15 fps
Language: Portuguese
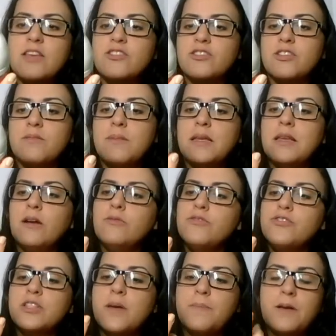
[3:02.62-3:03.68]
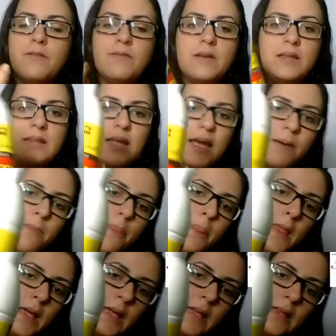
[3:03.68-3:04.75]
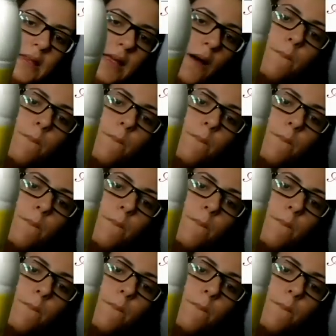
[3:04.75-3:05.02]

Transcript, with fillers: também não tinha para vender. Então